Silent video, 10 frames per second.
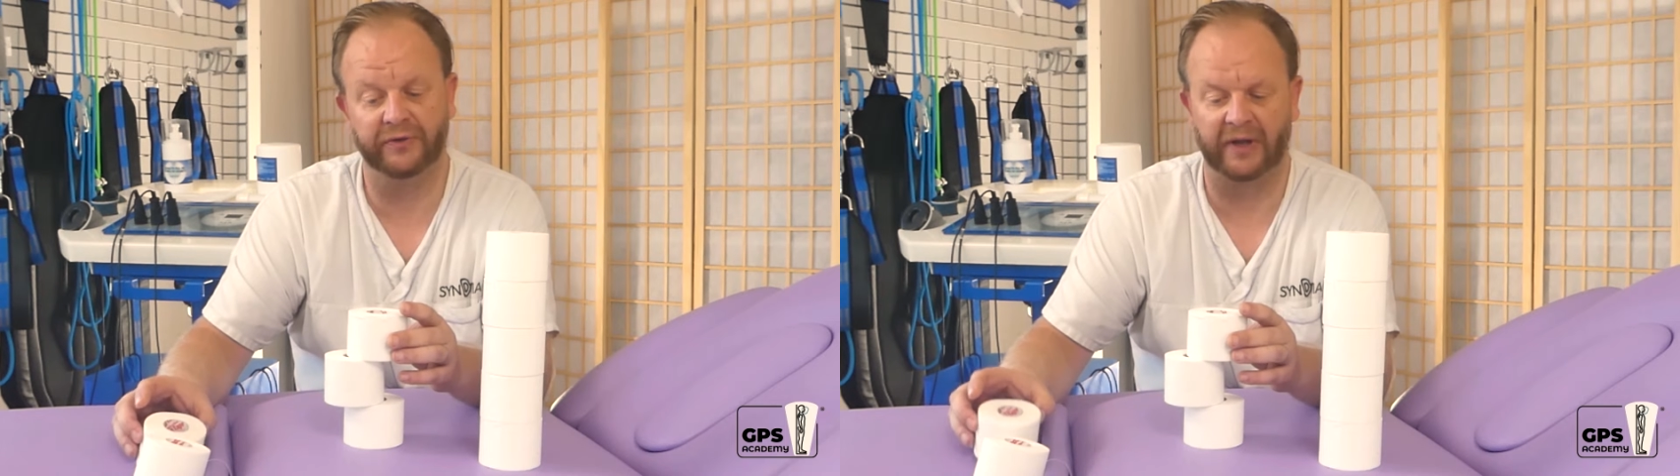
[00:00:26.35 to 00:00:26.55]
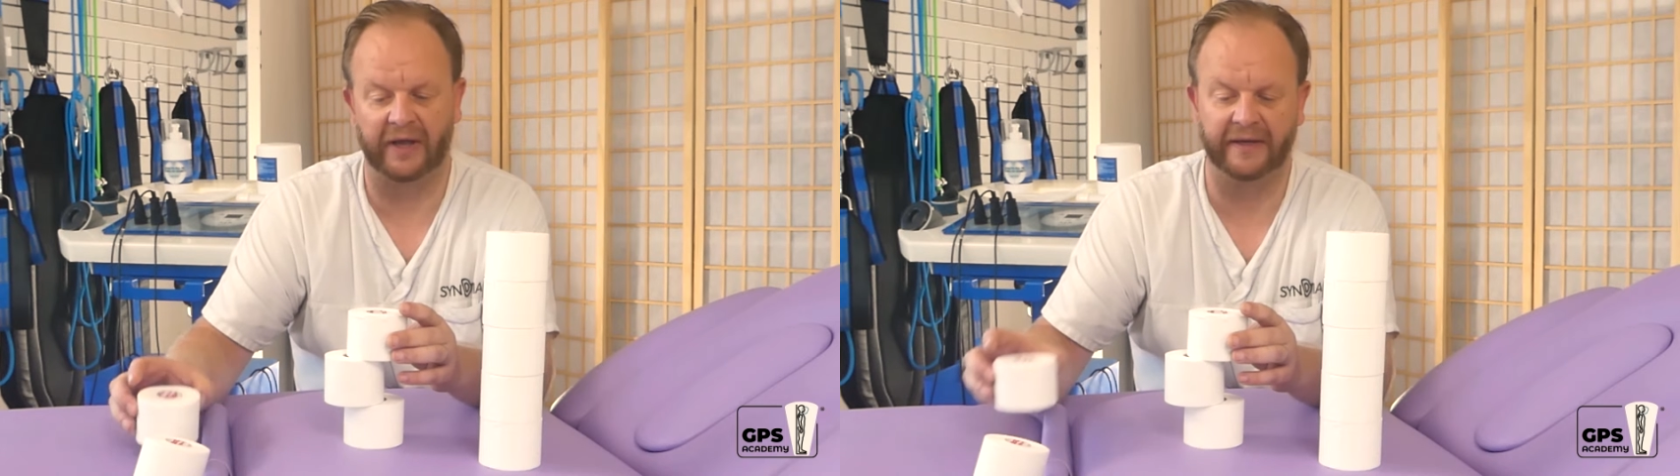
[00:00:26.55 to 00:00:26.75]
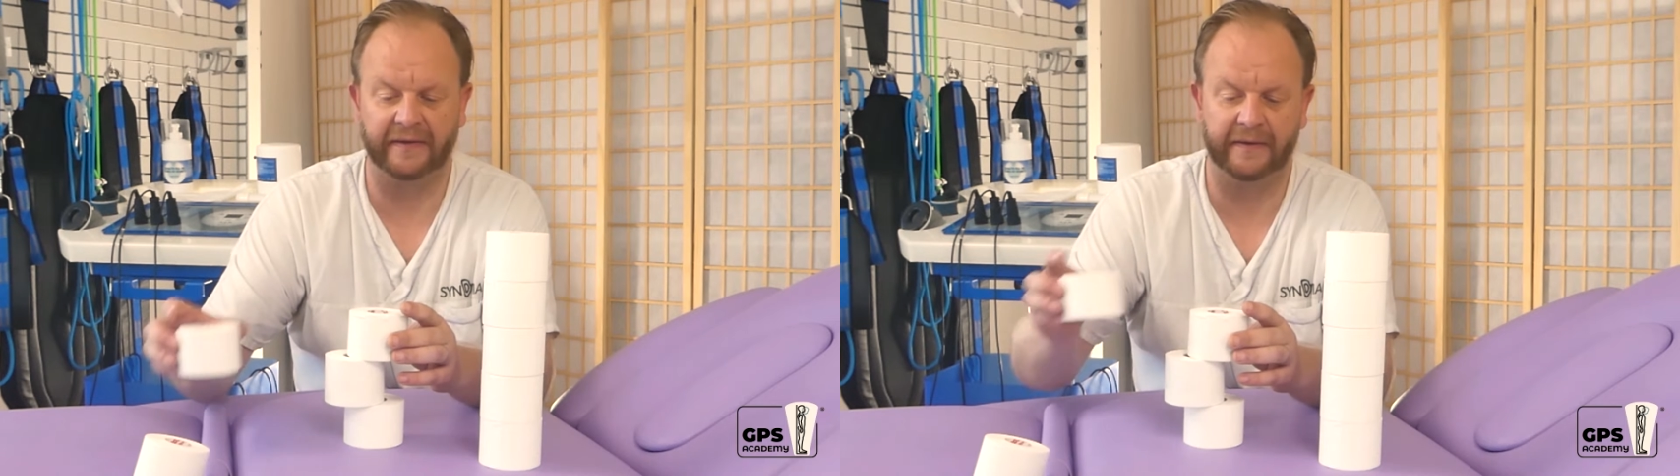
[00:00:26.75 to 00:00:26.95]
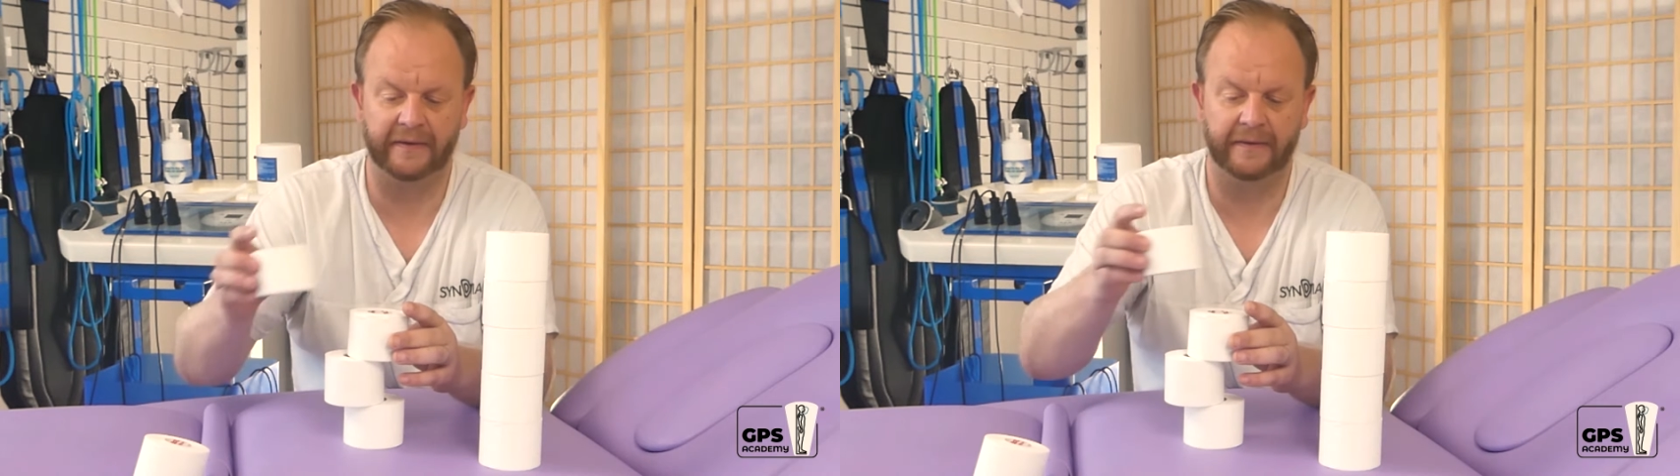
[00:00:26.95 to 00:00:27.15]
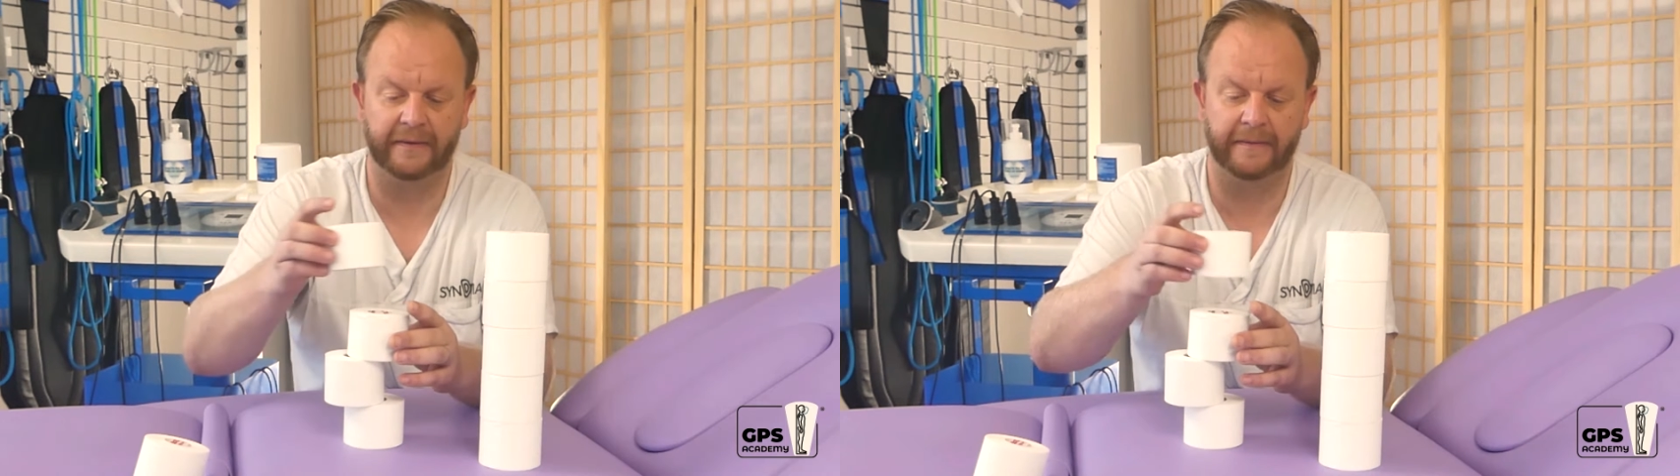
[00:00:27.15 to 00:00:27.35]
sono
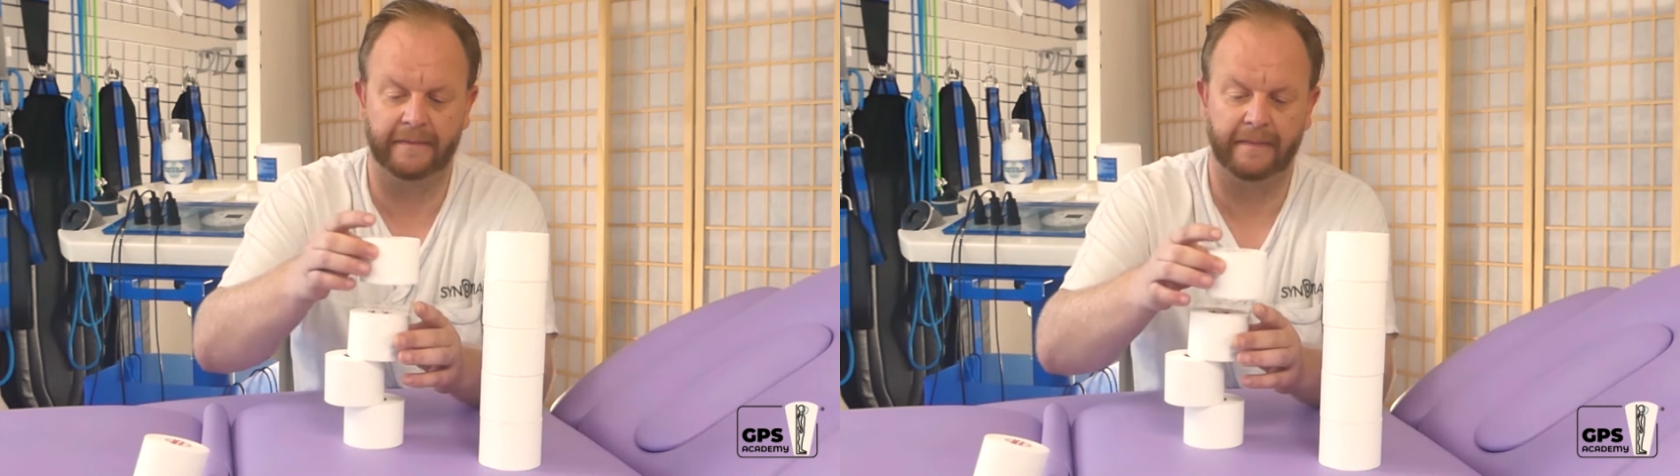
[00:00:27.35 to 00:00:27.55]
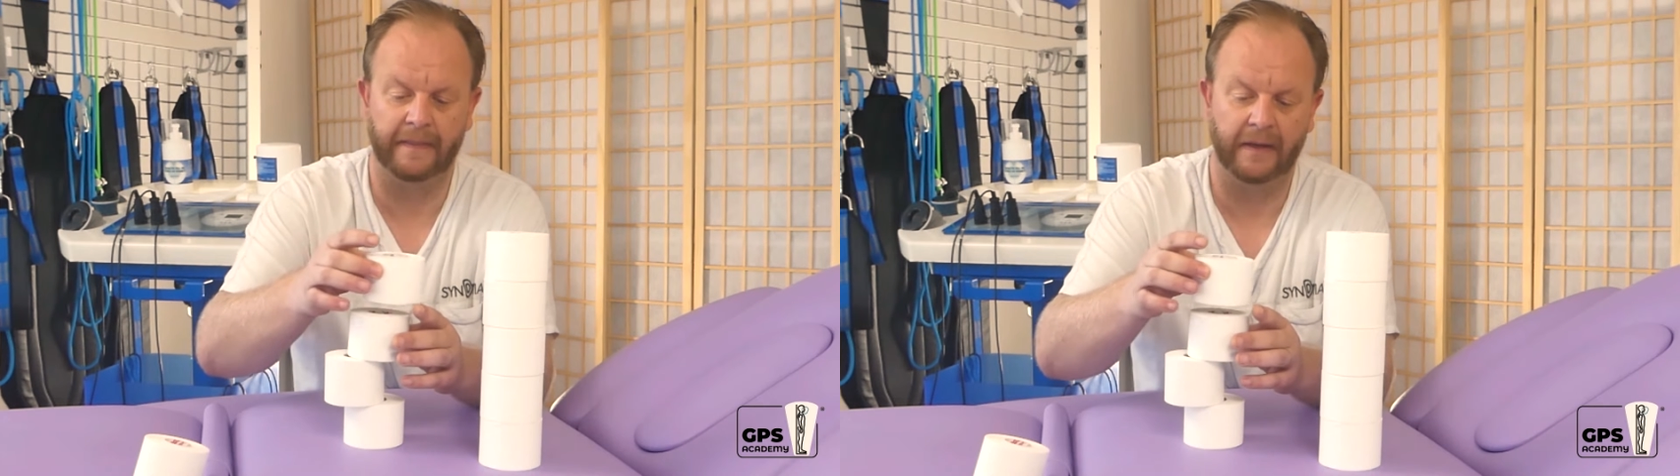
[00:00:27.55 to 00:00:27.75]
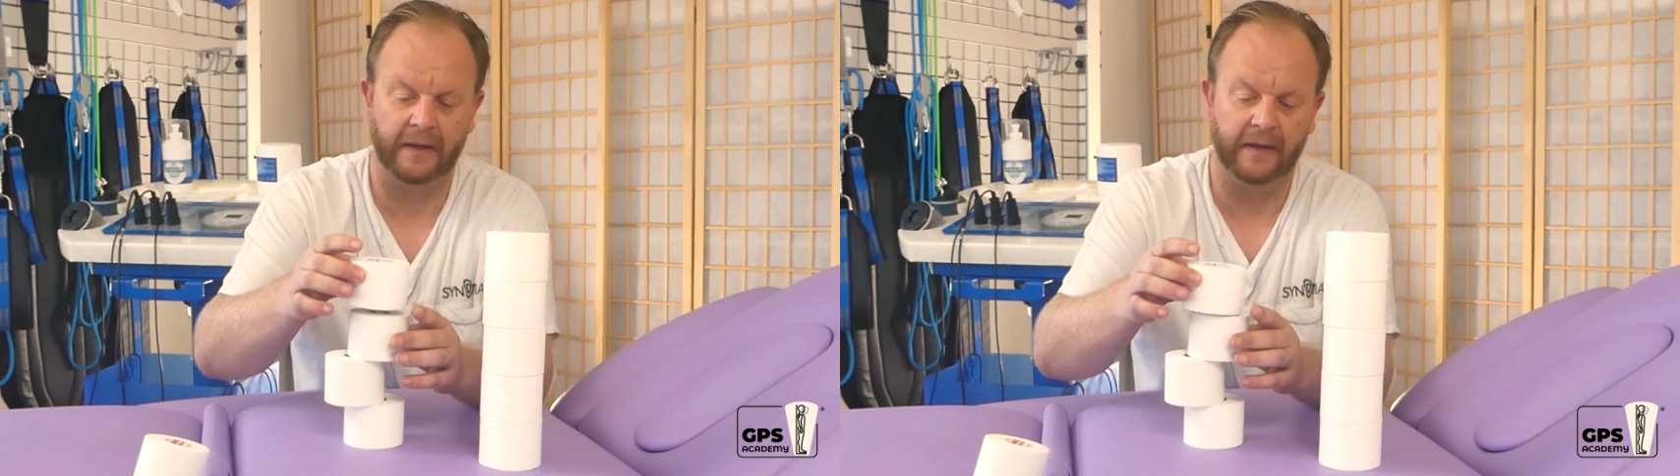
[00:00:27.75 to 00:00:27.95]
allineate